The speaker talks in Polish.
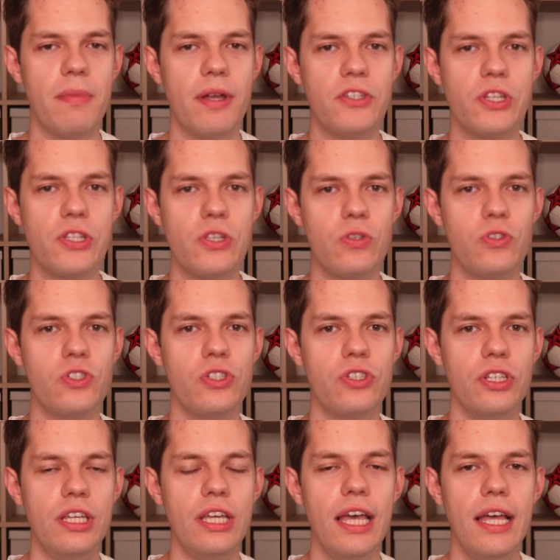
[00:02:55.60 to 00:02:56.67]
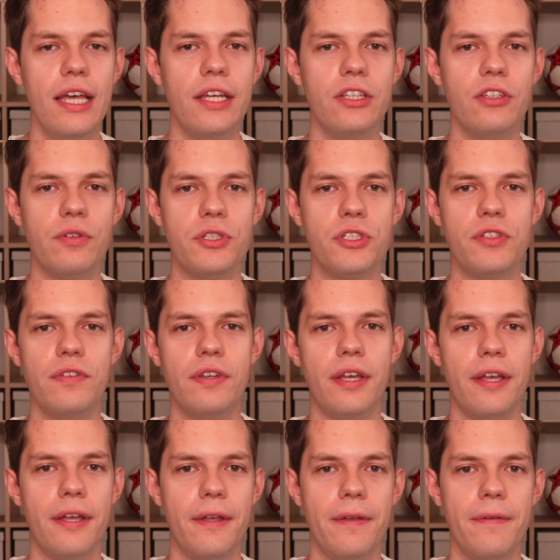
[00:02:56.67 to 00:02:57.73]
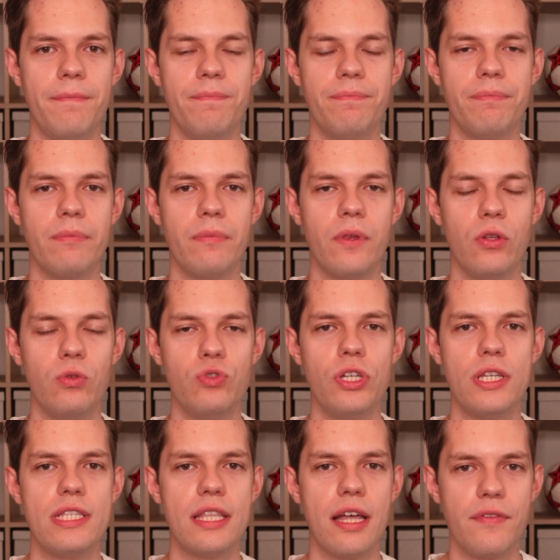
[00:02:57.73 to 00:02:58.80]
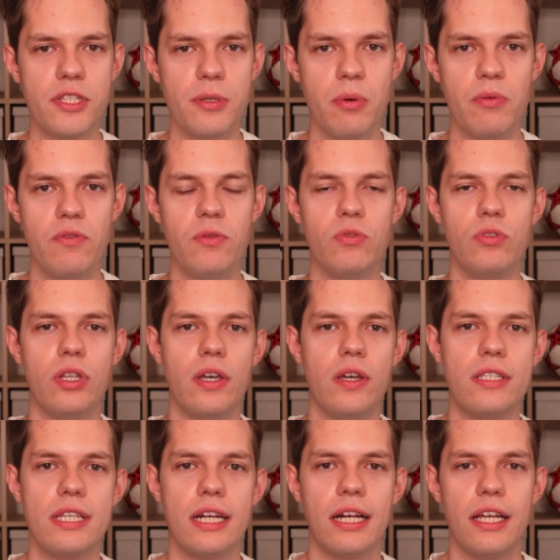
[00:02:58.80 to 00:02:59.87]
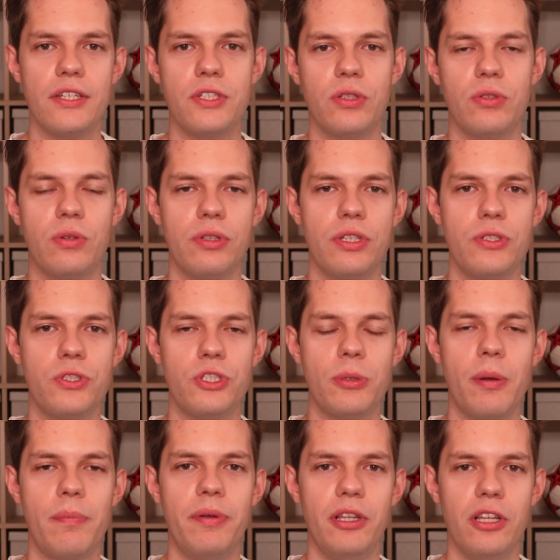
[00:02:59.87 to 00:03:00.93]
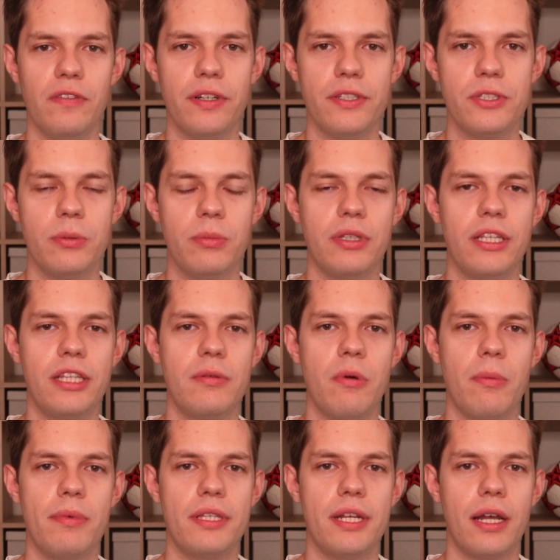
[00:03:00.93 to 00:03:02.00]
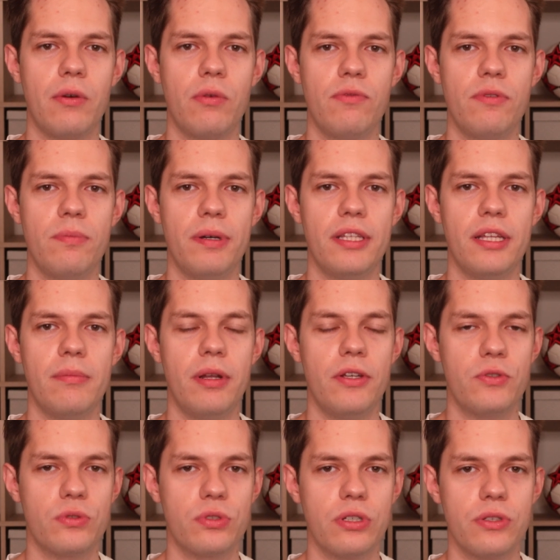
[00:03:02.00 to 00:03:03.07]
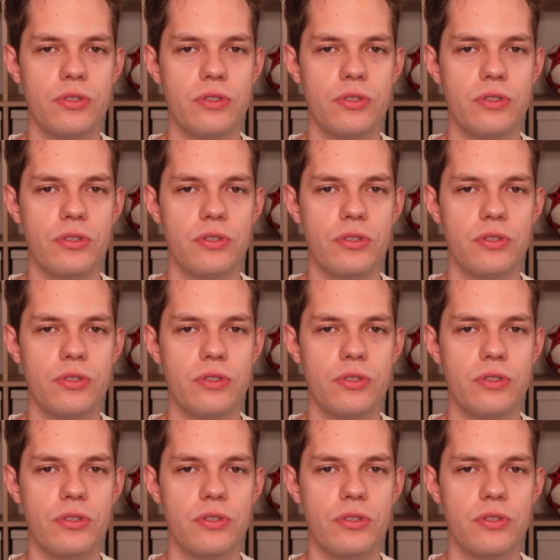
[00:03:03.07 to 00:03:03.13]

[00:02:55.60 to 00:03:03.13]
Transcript: mecze co 3 dni i to właściwie mm, o dużej stawce, bo mówimy tutaj o Ekstraklasie, którą też trzeba pilnować, no bo na ten moment raku wypada bladziutko.